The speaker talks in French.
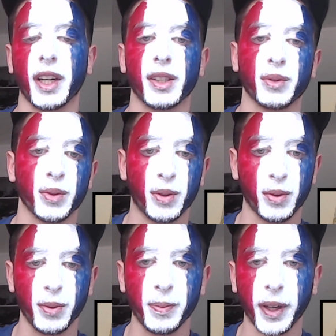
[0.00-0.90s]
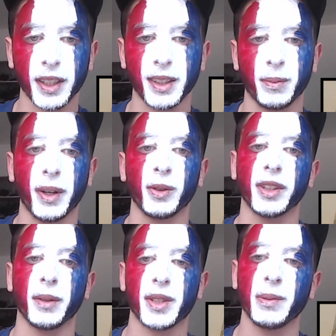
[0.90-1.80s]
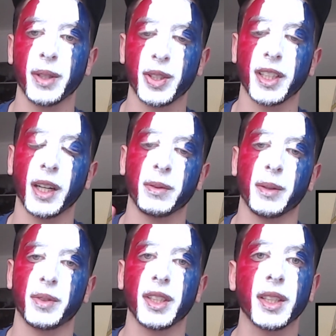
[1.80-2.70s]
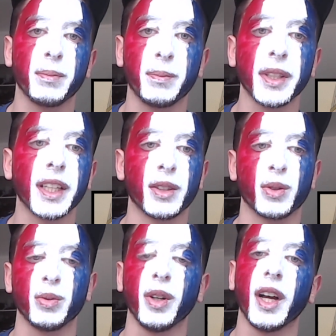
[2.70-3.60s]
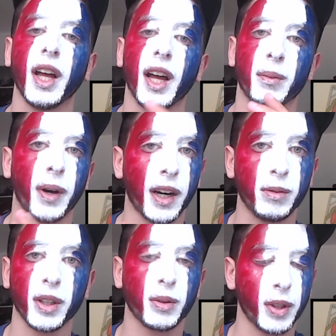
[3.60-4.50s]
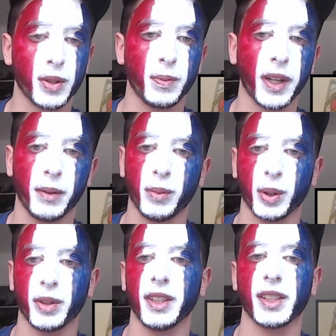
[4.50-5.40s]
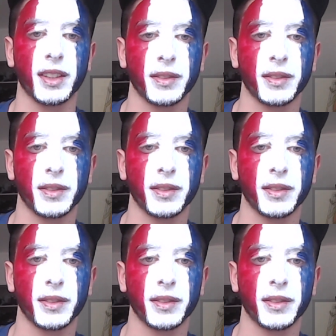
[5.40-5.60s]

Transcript: et elles sont super sympas. On a un petit Magikarp et un petit Pikachu. Bravo à toi, Super M, pour ce dessin.